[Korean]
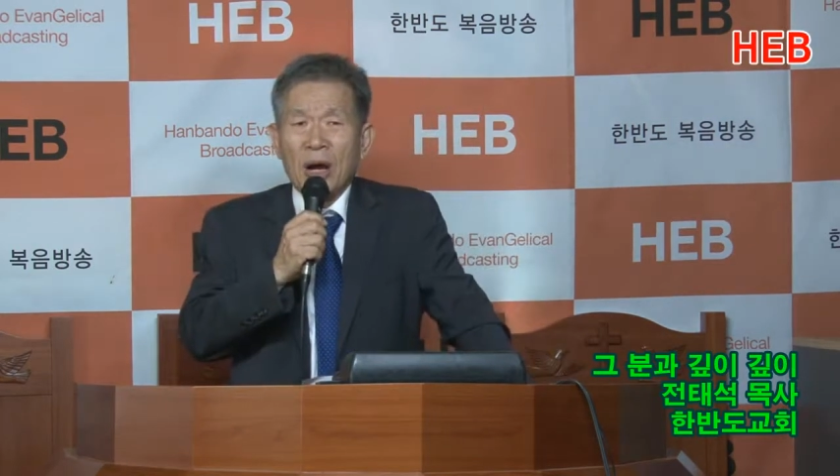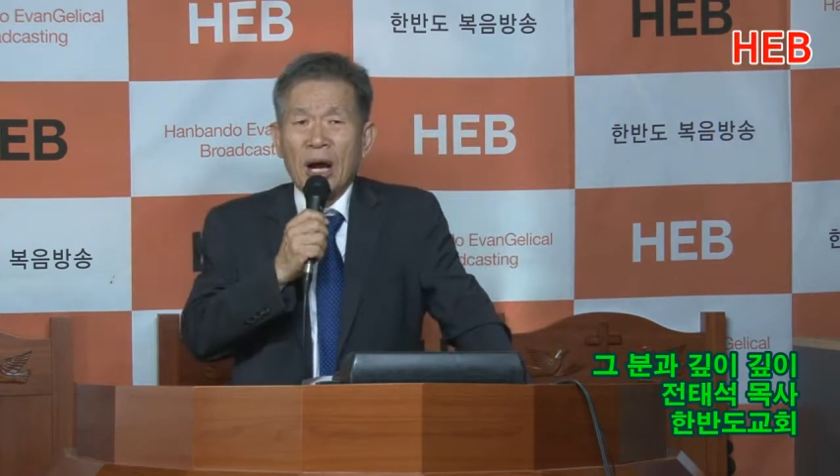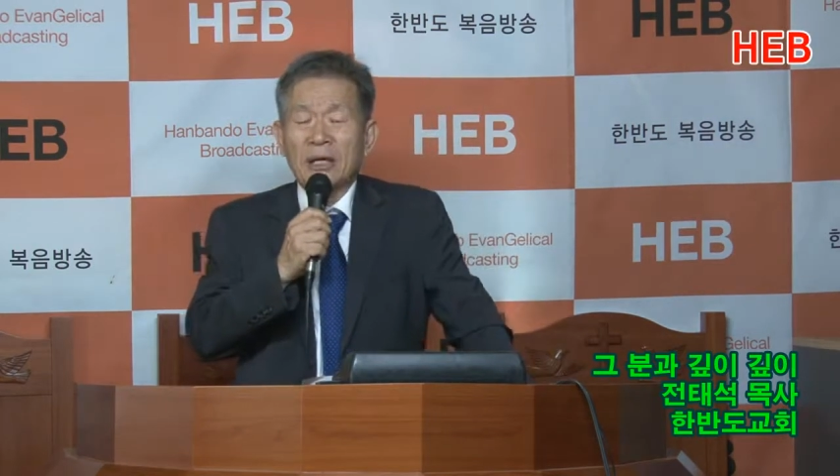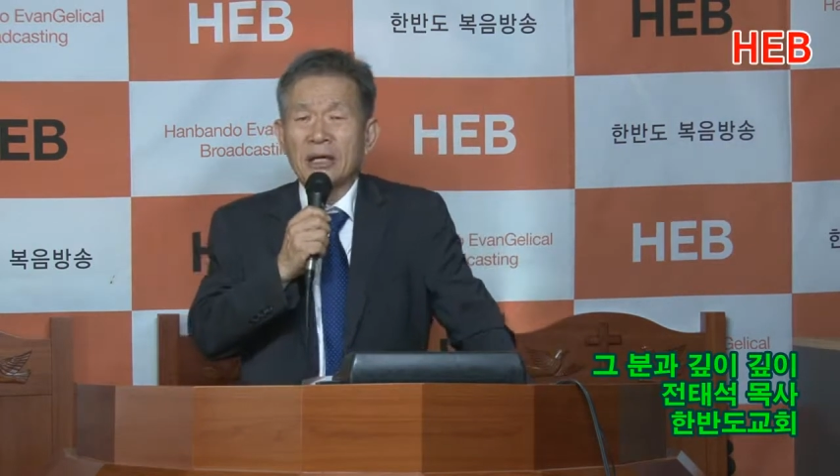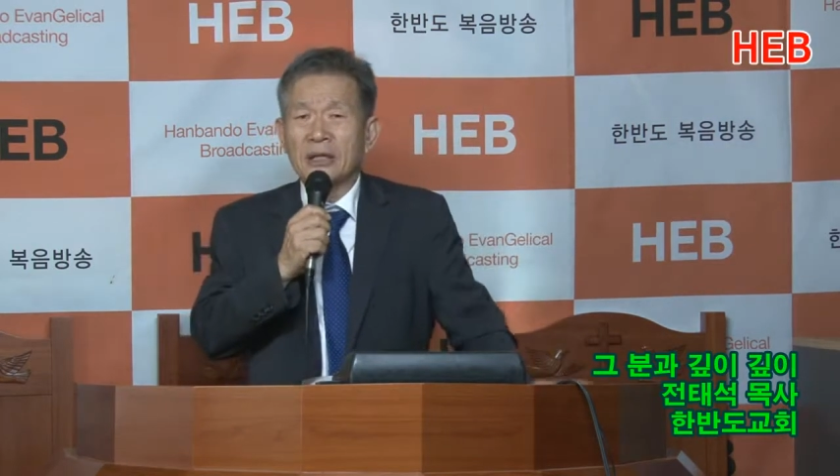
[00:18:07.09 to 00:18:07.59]

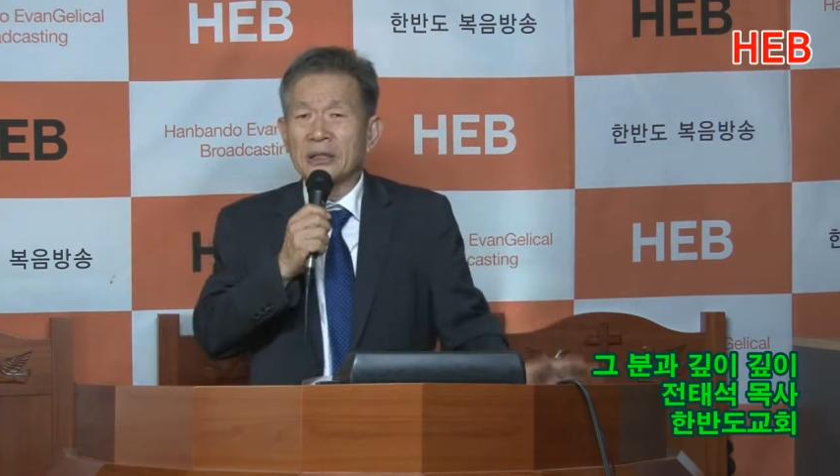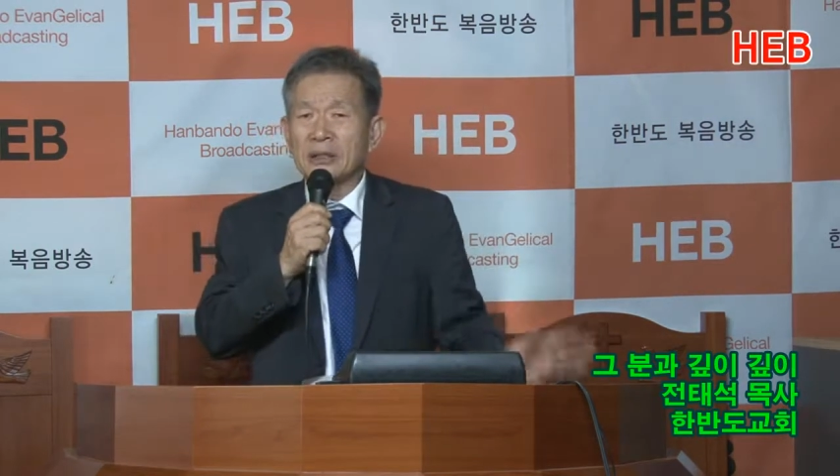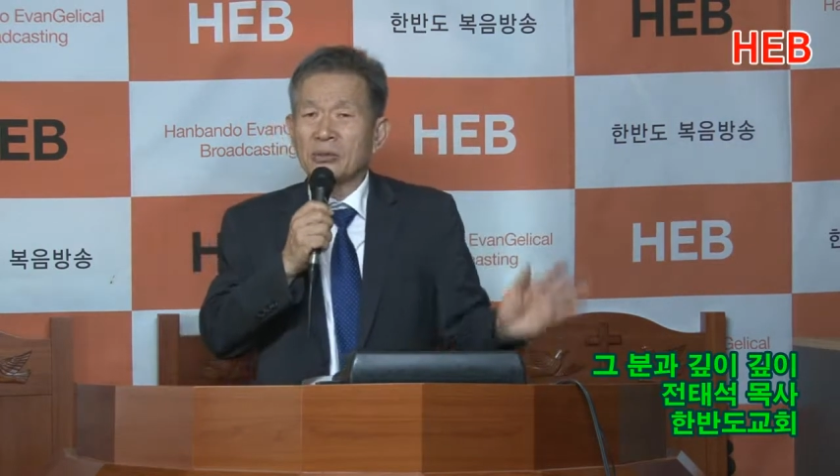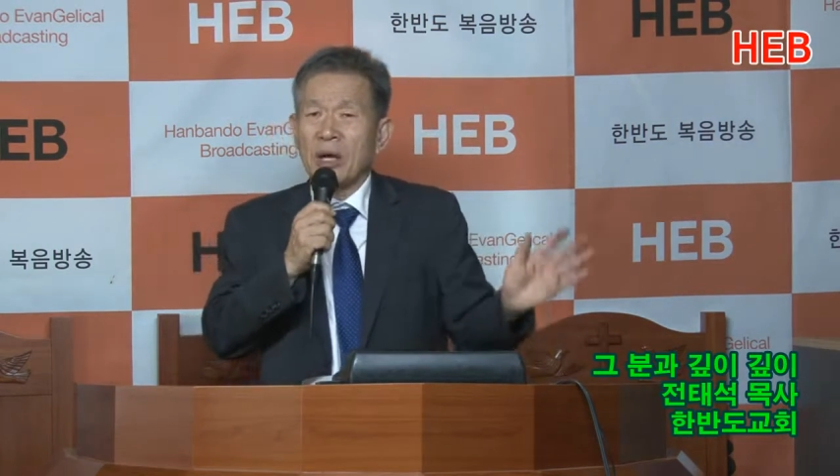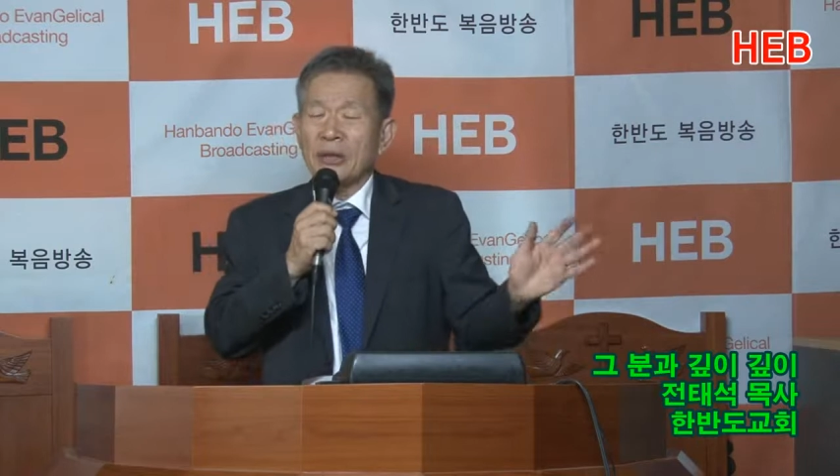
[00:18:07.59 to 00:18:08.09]
과거에
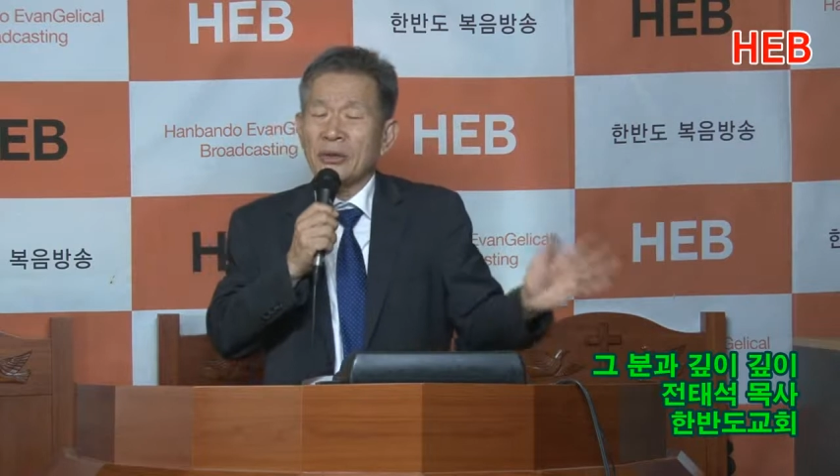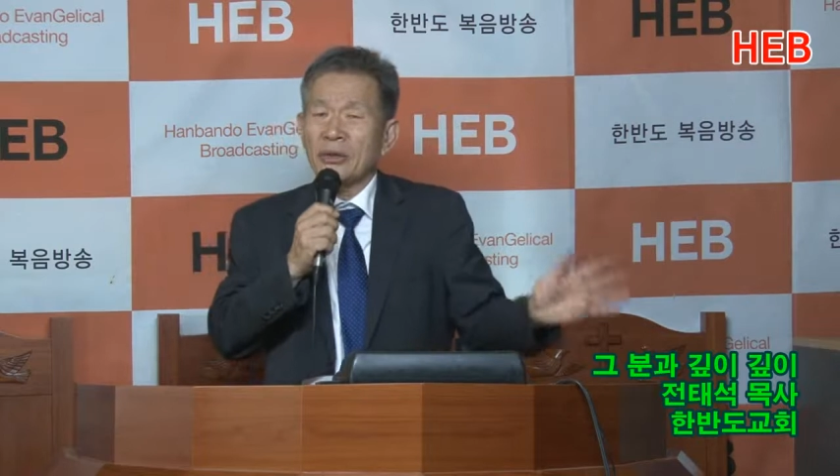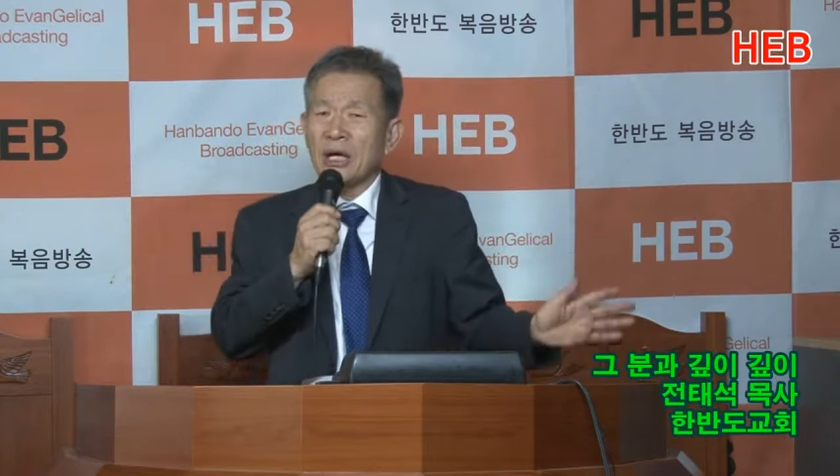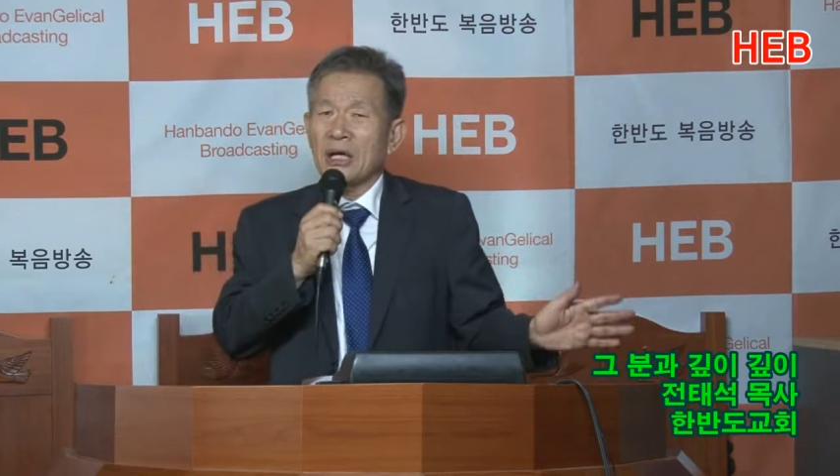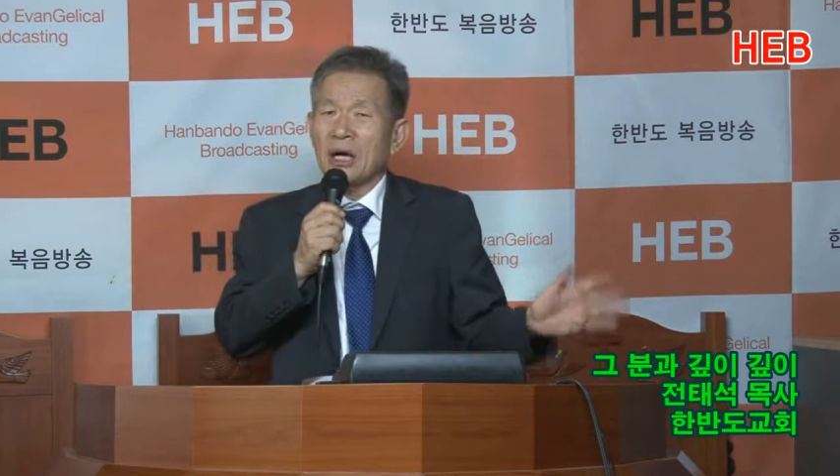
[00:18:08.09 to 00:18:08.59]
그런
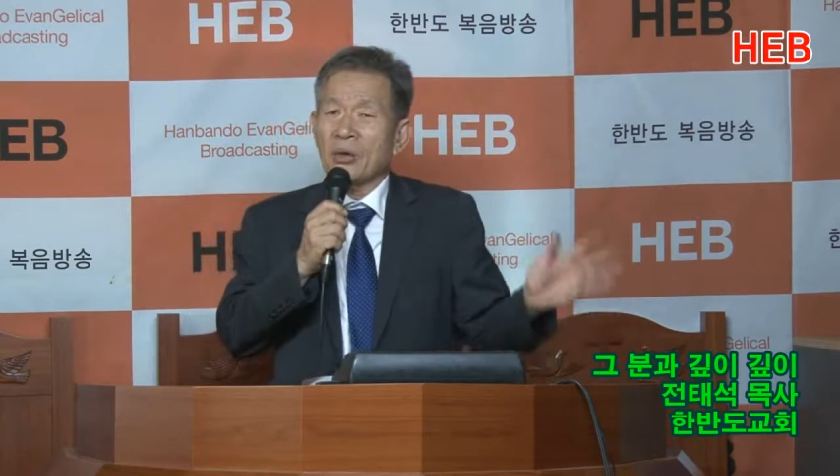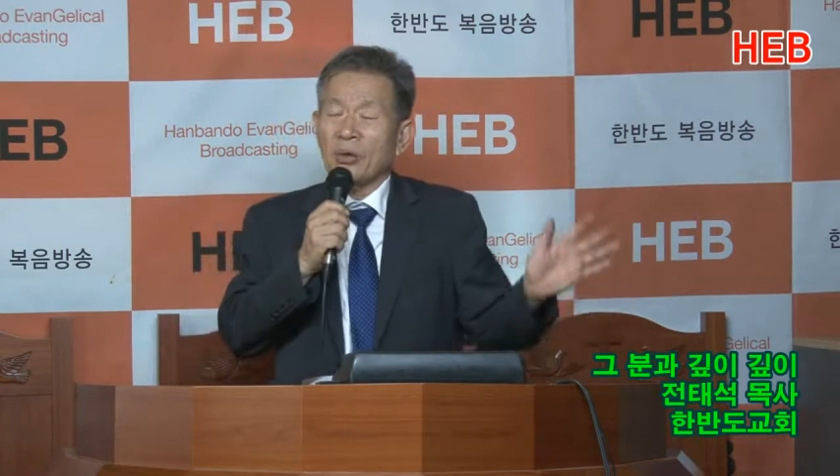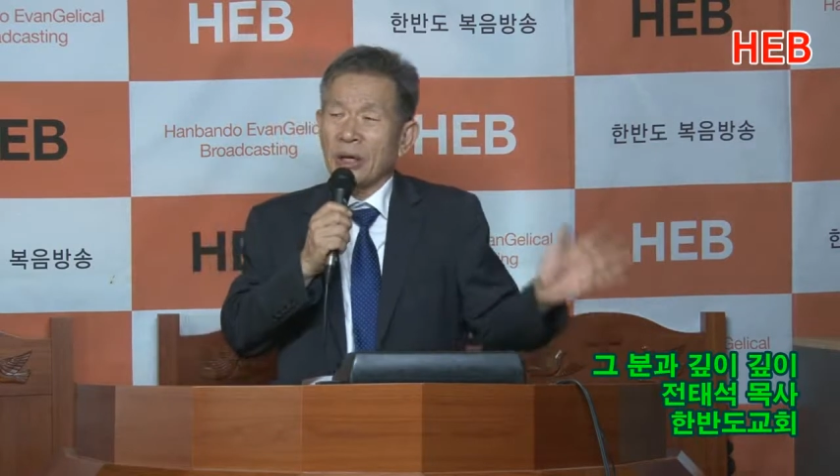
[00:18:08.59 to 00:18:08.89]
환난과